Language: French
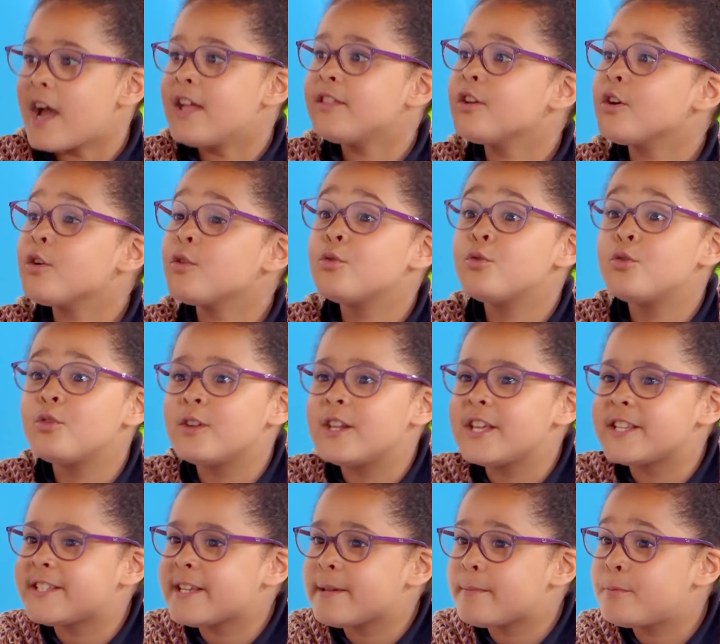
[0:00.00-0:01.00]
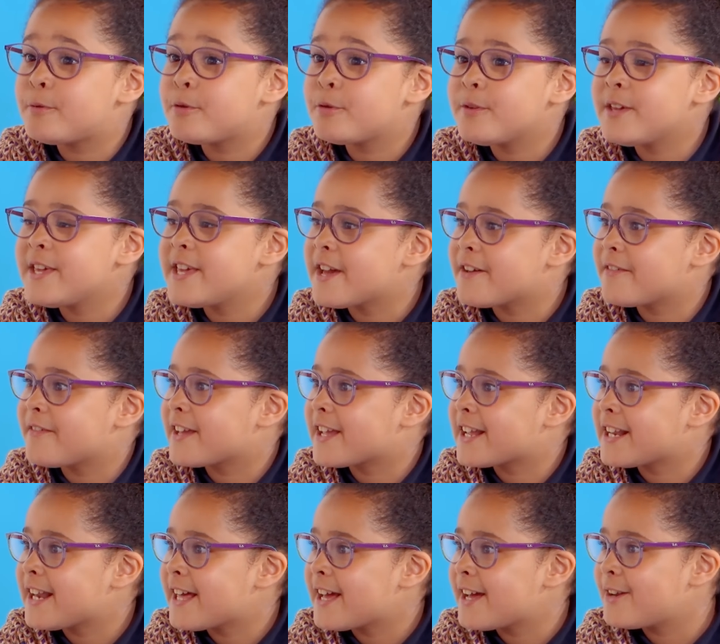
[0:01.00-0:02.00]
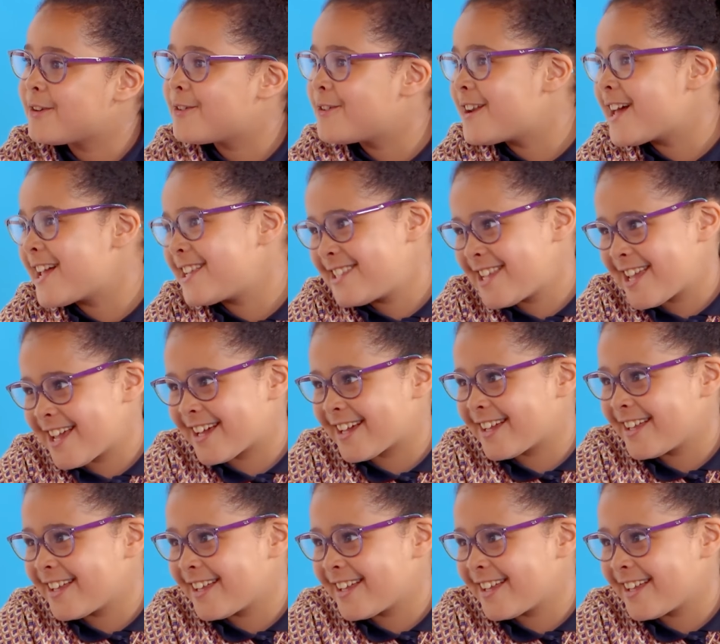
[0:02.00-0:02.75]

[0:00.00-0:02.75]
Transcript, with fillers: Ah non, ou on les éblouit avec le laser.